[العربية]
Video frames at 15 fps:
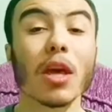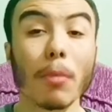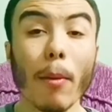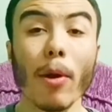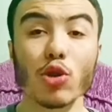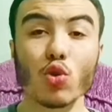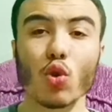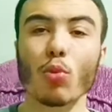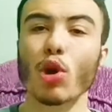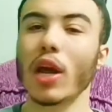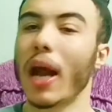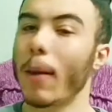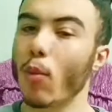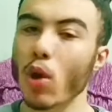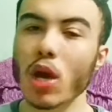امام عاشور ممكن
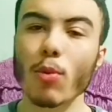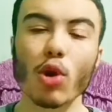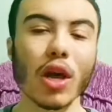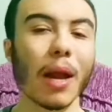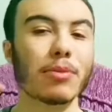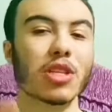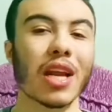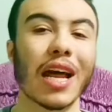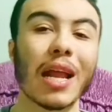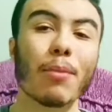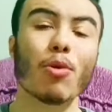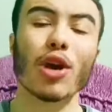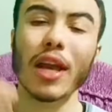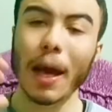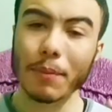يلعب وينج ممكن يلعب
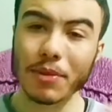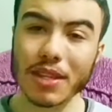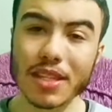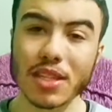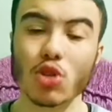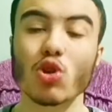صانع ممكن يلعب